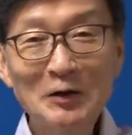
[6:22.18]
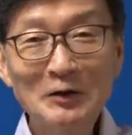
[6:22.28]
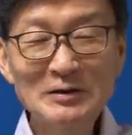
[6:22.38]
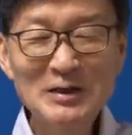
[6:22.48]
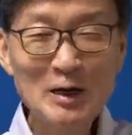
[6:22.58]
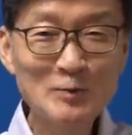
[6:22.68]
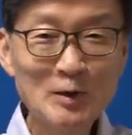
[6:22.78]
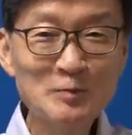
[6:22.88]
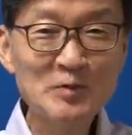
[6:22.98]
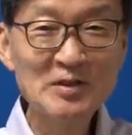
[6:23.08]
거는 쌀레장가
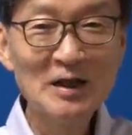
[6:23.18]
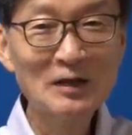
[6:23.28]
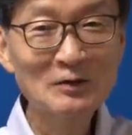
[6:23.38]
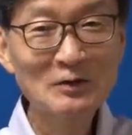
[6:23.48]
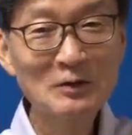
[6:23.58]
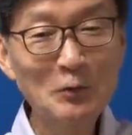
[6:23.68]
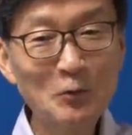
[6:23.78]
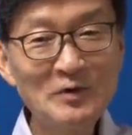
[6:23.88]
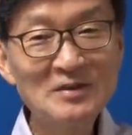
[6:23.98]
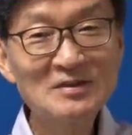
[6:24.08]
입질하는 거는
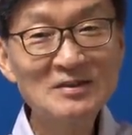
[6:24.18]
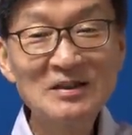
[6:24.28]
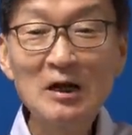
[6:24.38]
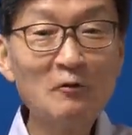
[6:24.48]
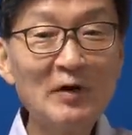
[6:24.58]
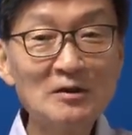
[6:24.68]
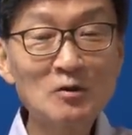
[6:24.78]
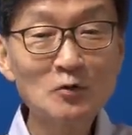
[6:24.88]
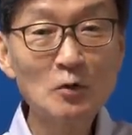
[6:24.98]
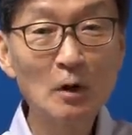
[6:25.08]
윗상
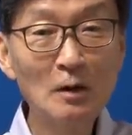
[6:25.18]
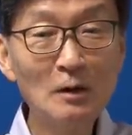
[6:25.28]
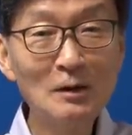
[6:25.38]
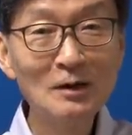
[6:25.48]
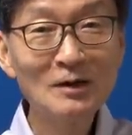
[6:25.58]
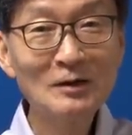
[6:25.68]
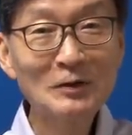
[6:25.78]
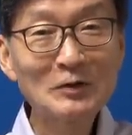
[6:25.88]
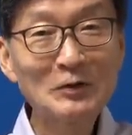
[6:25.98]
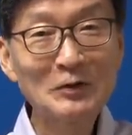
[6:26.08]
환처죠.
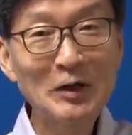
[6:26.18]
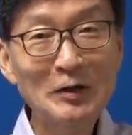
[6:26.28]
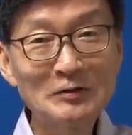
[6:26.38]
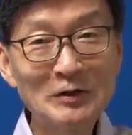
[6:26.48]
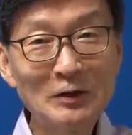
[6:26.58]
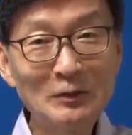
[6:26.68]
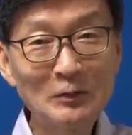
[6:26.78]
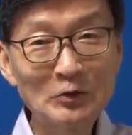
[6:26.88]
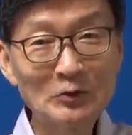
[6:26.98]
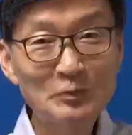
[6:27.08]
근데 이제
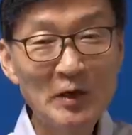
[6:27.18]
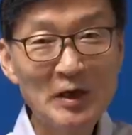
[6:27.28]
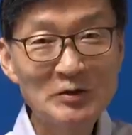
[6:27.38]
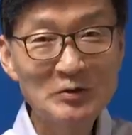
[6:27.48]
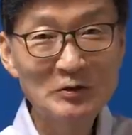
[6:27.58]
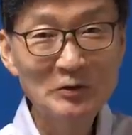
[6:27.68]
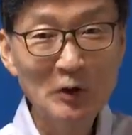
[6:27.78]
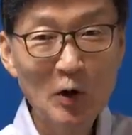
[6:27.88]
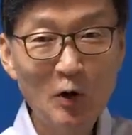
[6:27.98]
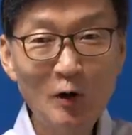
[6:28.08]
베이징은
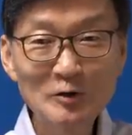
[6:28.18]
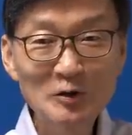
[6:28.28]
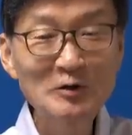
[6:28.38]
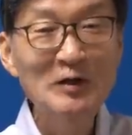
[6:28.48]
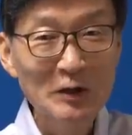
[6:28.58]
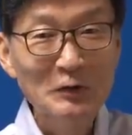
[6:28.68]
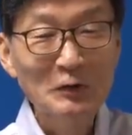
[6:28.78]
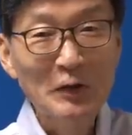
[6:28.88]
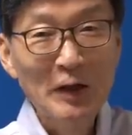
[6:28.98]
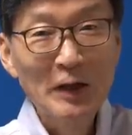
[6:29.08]
저게 어선이라
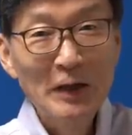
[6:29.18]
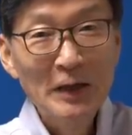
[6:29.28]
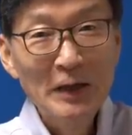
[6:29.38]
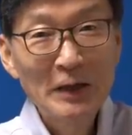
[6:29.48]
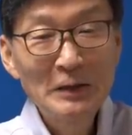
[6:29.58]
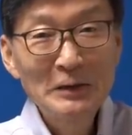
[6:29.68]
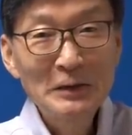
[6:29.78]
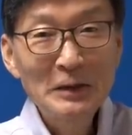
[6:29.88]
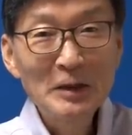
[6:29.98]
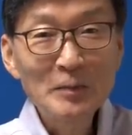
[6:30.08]
그러는데
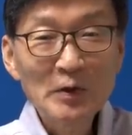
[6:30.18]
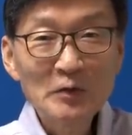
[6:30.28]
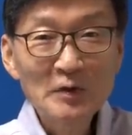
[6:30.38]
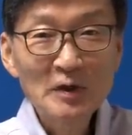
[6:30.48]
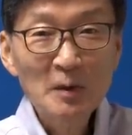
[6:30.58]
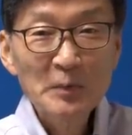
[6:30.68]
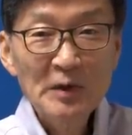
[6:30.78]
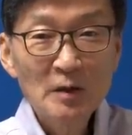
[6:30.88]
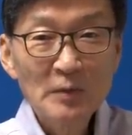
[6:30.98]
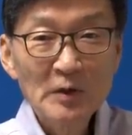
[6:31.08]
아, 미국이나
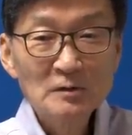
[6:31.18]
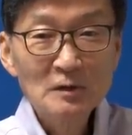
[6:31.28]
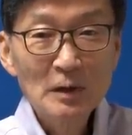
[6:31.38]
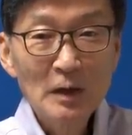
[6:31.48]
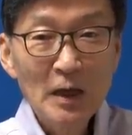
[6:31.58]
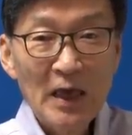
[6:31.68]
필리핀은 저기